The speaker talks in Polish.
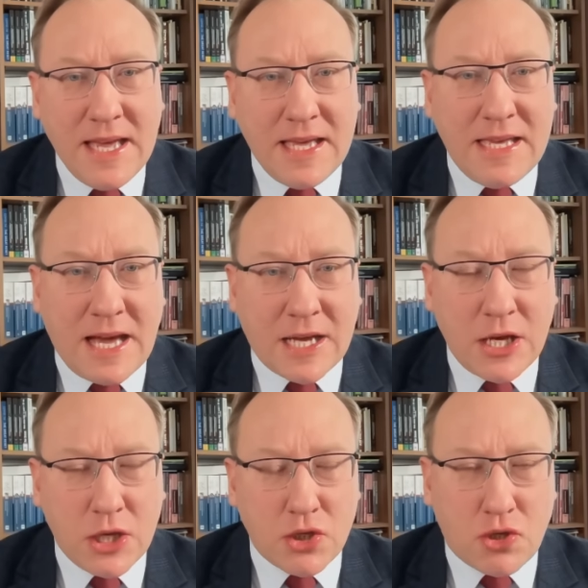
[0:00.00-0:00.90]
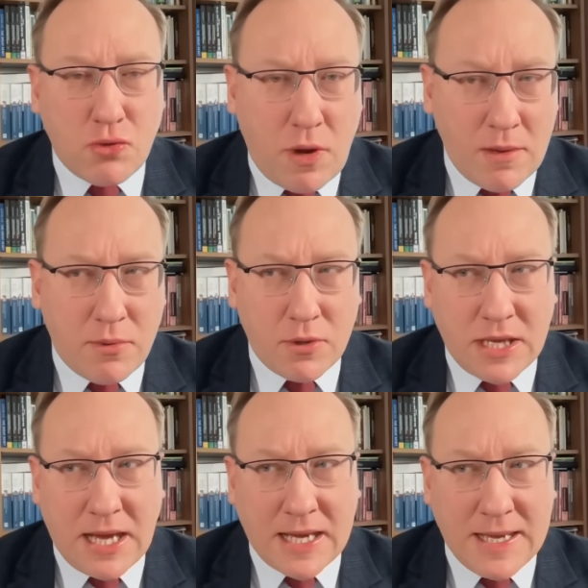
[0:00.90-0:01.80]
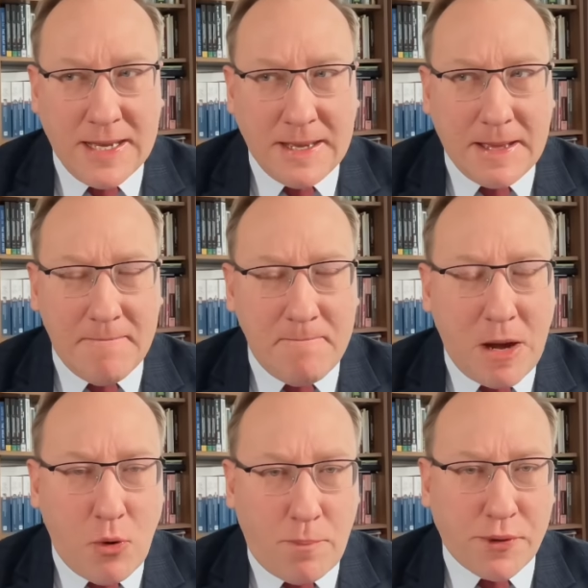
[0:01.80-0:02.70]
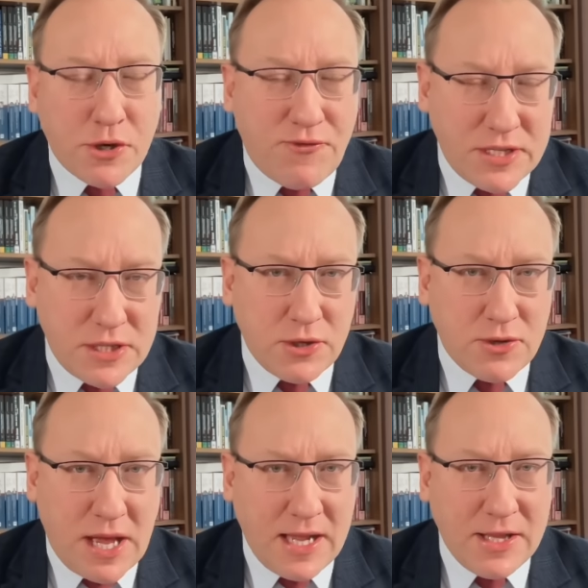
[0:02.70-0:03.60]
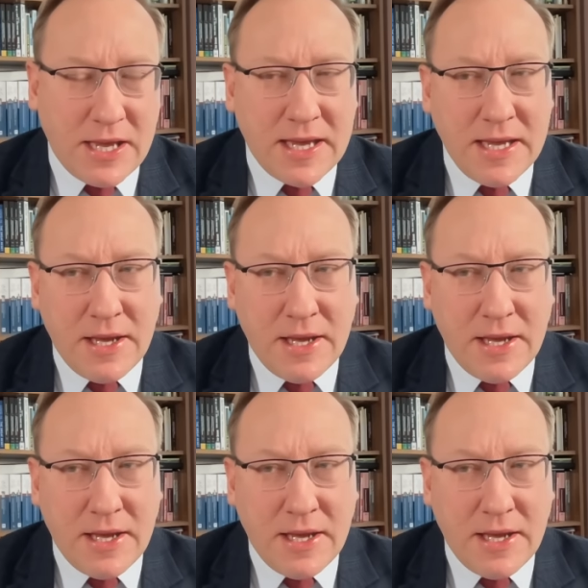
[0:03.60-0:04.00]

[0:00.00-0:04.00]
jak słabo, jak e, mało profesjonalnie